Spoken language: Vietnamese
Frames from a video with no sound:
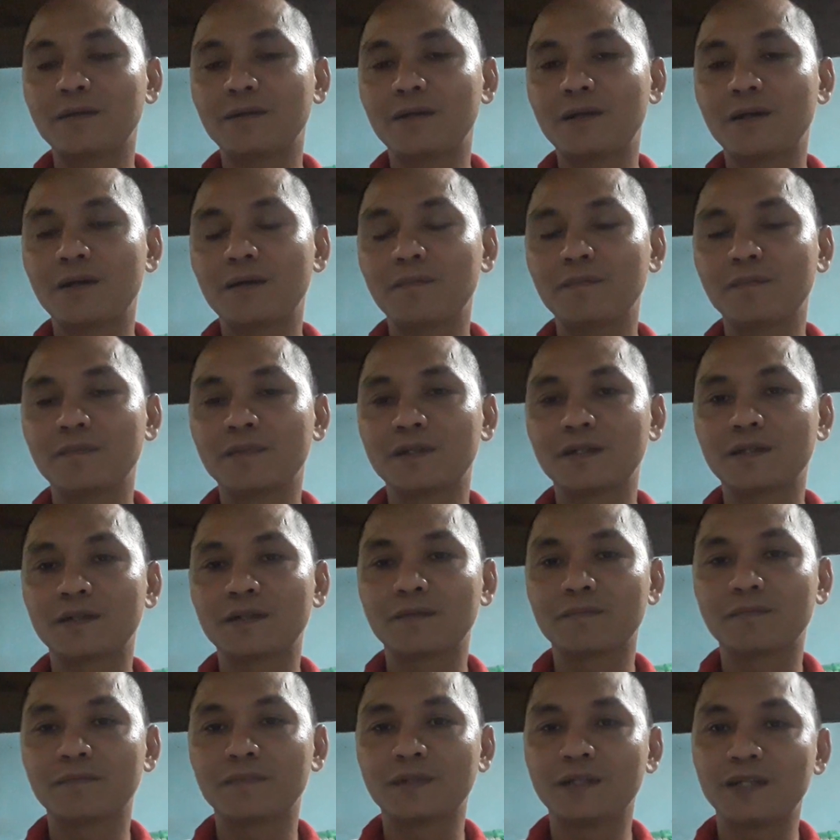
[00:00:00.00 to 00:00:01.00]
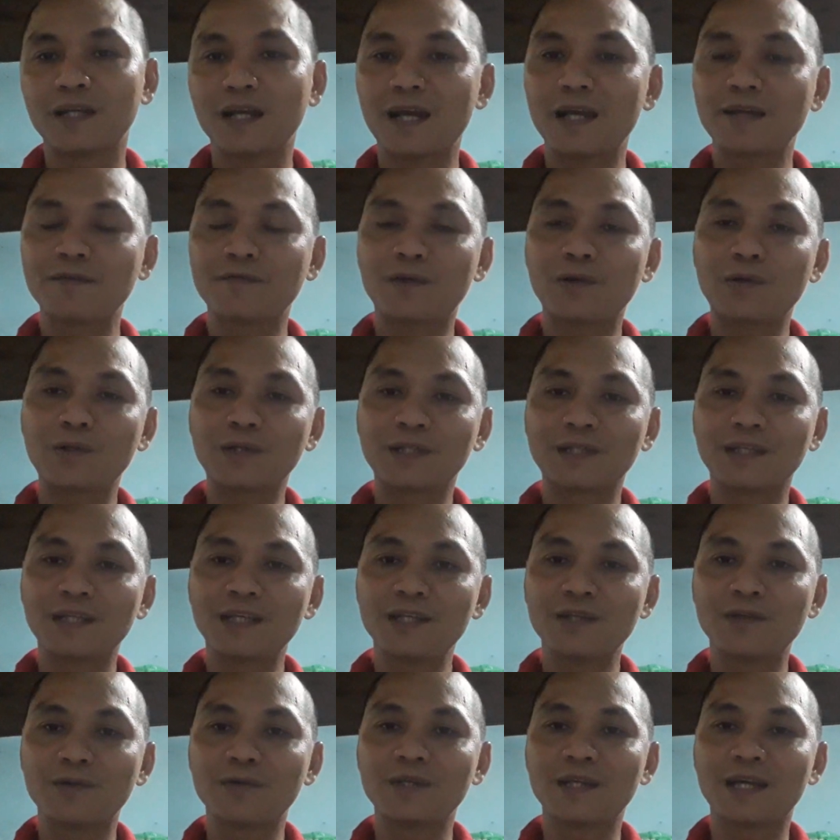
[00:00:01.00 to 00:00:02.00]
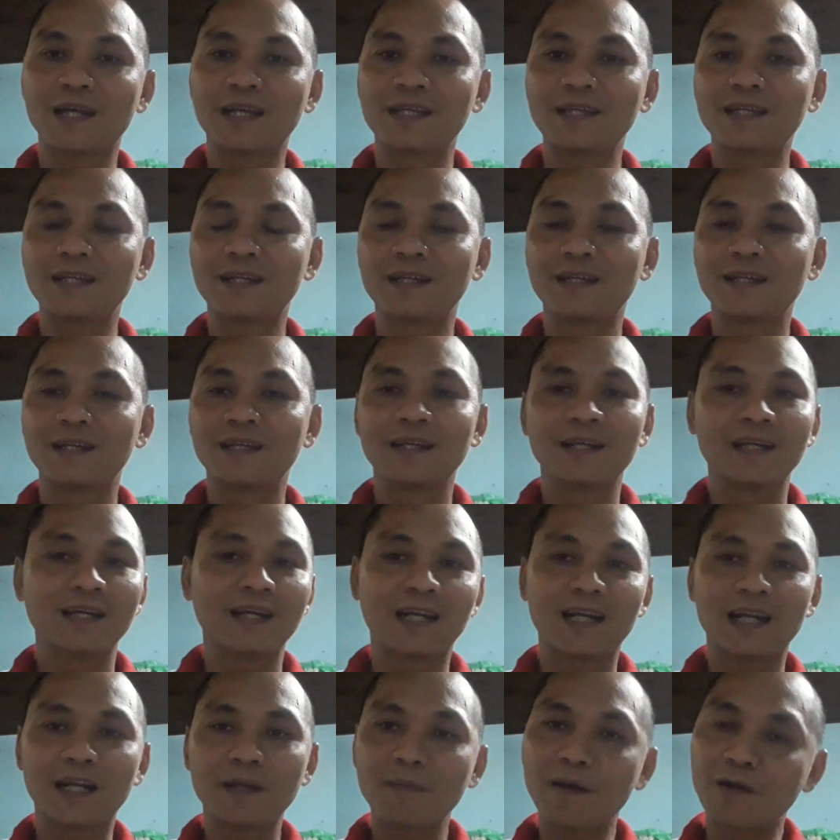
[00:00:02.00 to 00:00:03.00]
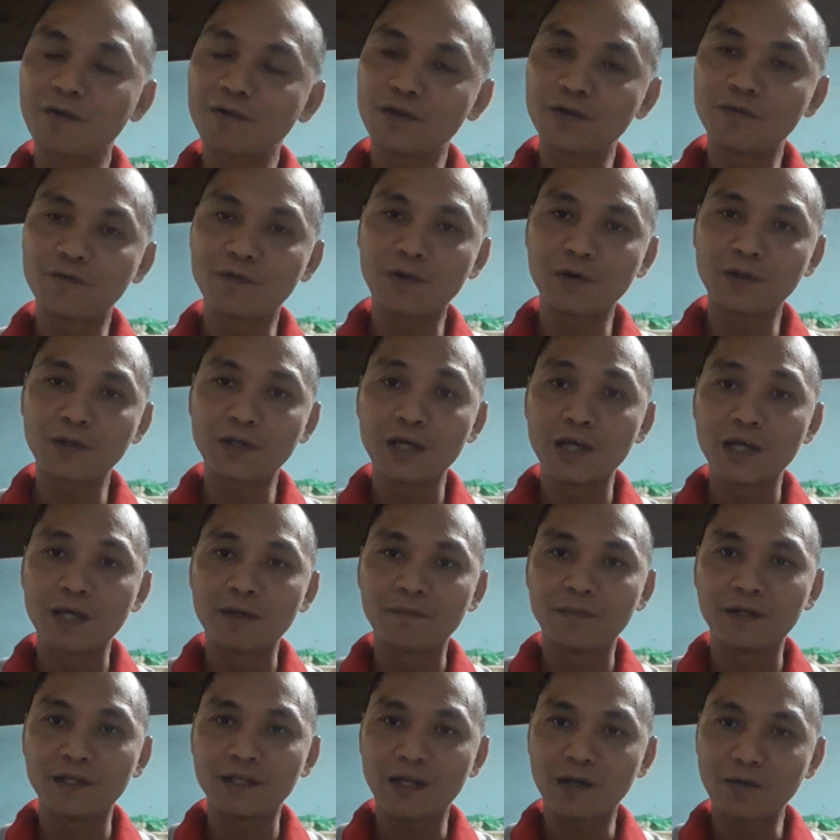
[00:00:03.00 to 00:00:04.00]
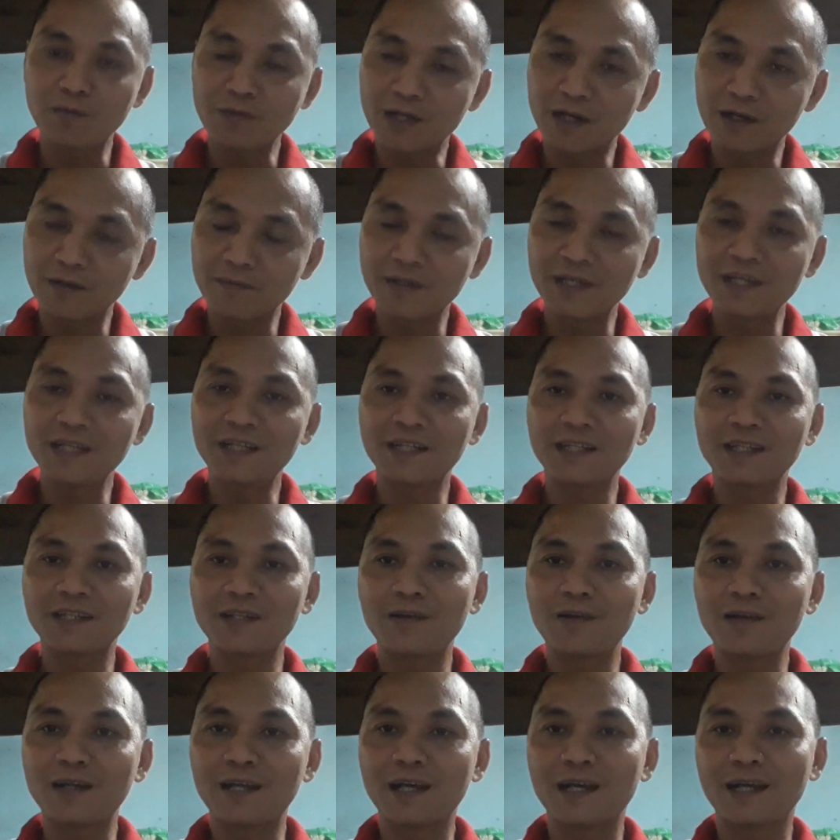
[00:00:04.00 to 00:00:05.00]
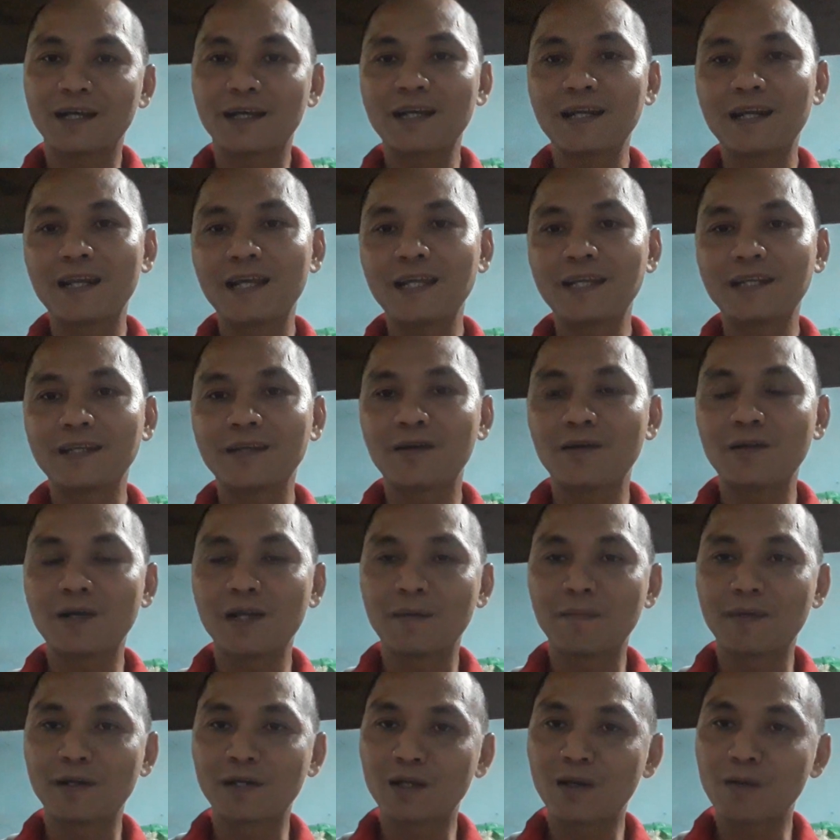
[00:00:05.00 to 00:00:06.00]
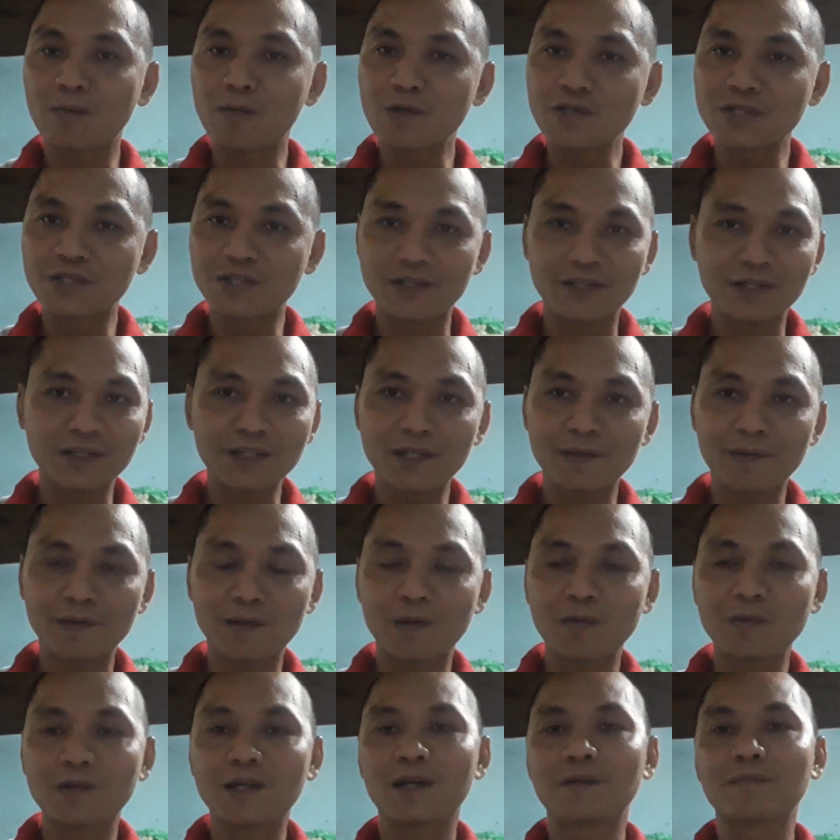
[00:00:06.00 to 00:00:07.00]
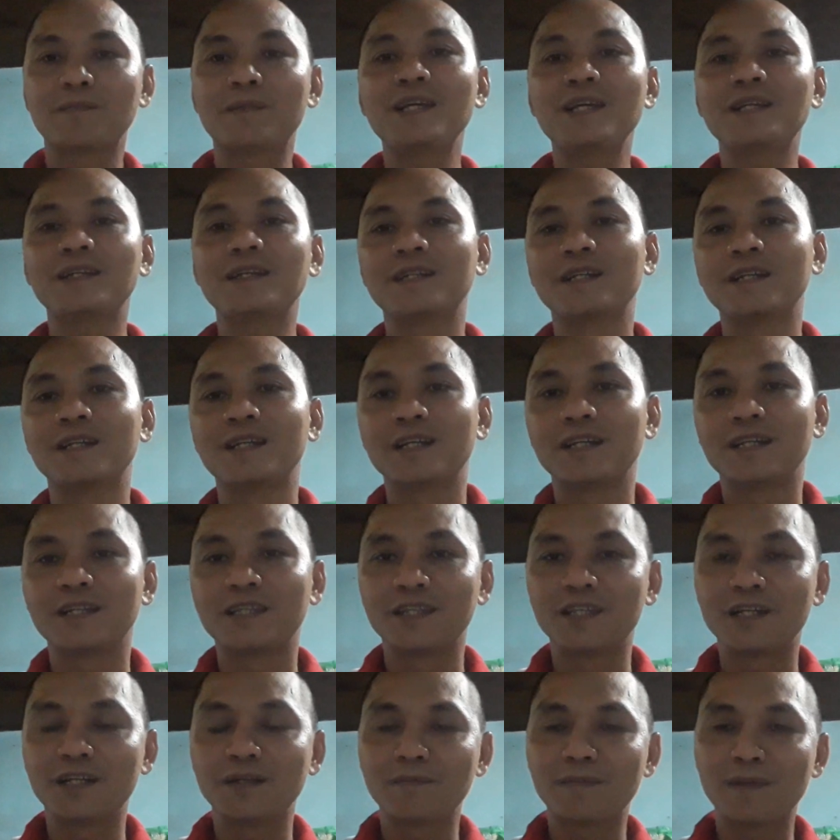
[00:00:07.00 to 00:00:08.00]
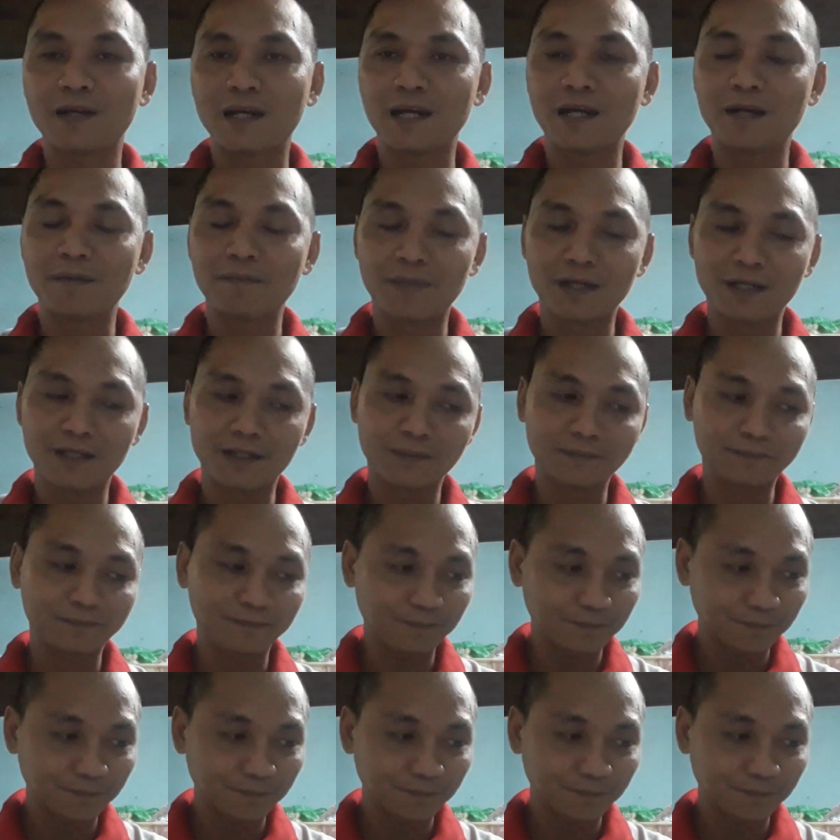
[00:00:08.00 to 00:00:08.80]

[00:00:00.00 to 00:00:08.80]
nó 10, 12V thí dụ vậy là nó bao nhiêu volt mình không cần biết cái đó là cái led đó là mình không có sửa nên mình không cần biết nhưng mà mình